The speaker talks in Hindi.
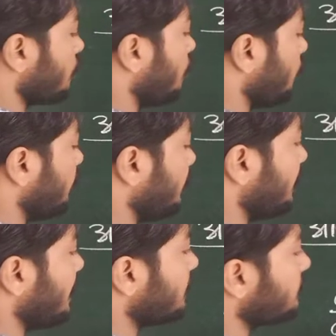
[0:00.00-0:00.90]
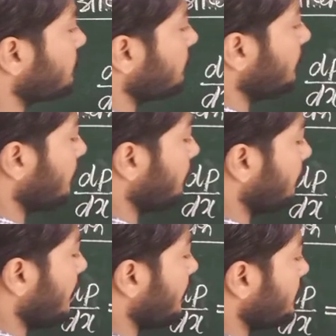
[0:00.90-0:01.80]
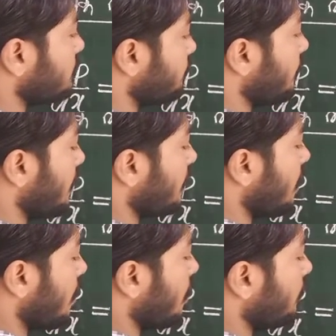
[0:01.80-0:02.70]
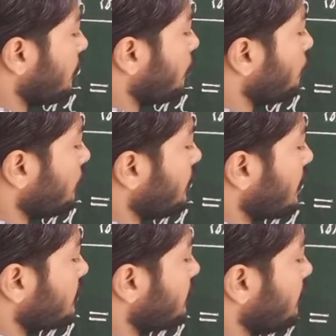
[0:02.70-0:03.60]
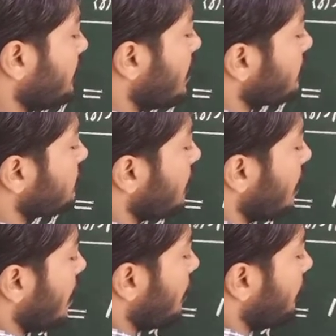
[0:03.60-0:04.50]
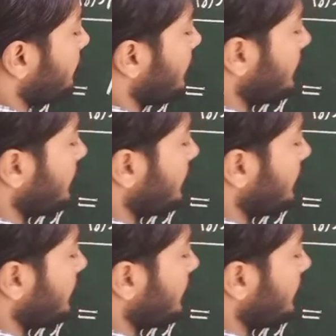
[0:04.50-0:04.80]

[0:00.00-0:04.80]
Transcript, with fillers: सौ डी एक्स माइनस बारह अंडर रूड एक्स डी एक्स अब हम